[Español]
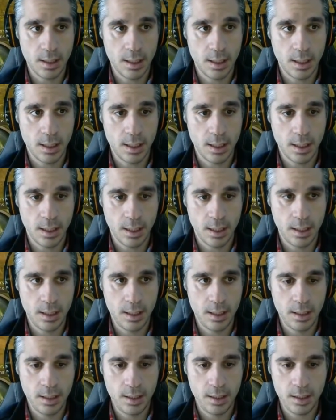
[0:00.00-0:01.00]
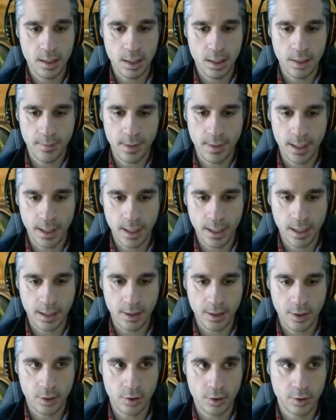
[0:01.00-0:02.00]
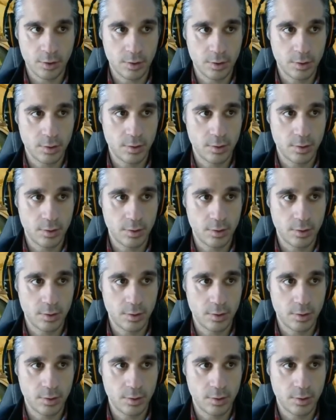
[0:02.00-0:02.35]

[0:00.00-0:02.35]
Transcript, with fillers: Ahí, a ver que tengo esto